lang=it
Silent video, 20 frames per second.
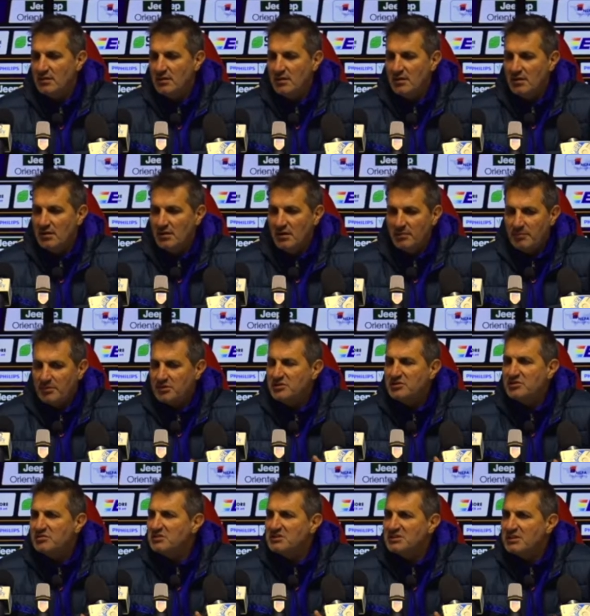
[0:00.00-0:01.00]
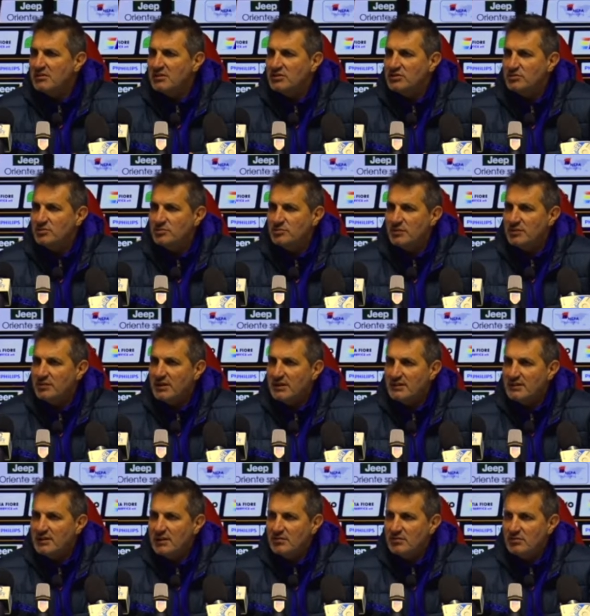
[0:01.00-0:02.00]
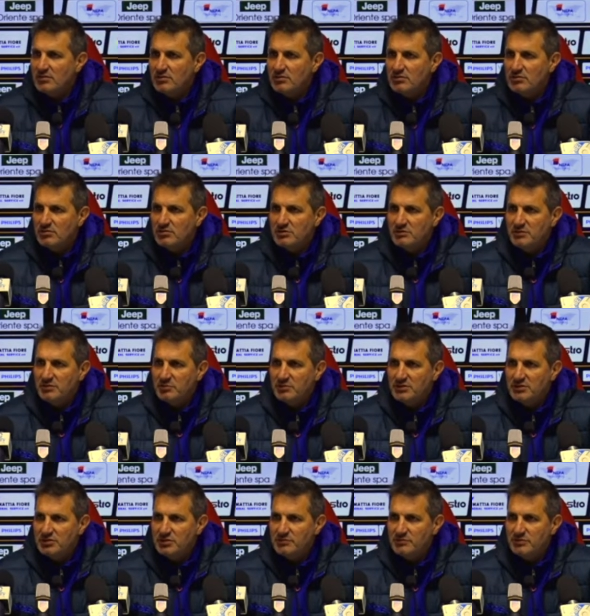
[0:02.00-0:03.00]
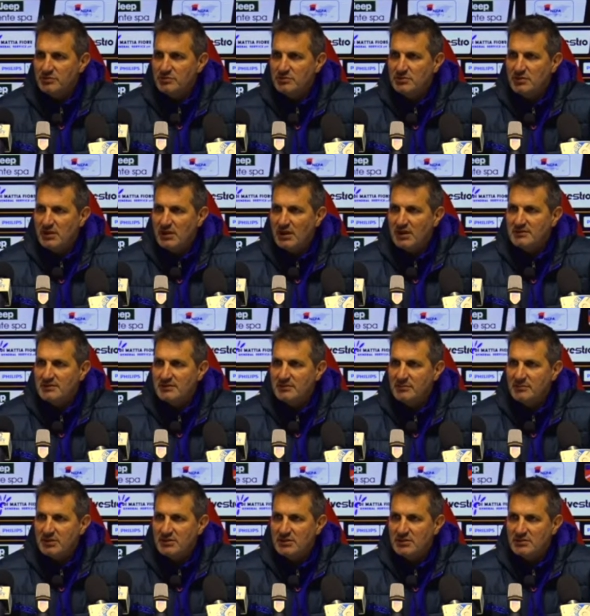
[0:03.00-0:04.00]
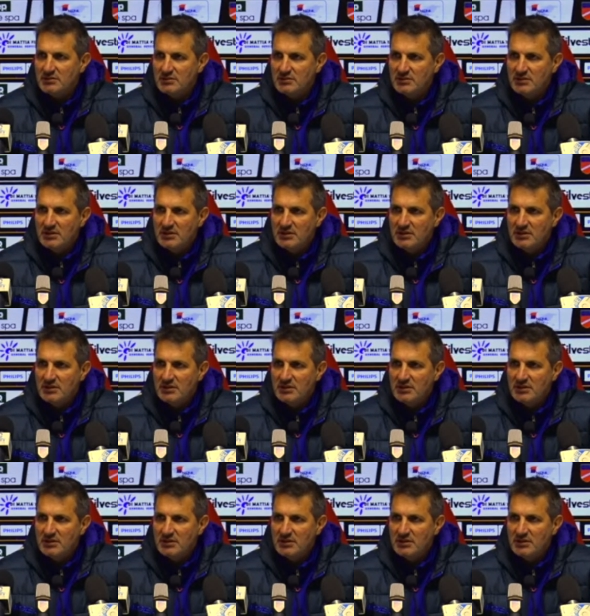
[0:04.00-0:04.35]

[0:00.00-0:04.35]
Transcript: a prescindere non è stato lanciato subito perché è entrato gli ultimi 15 minuti a San Benedetto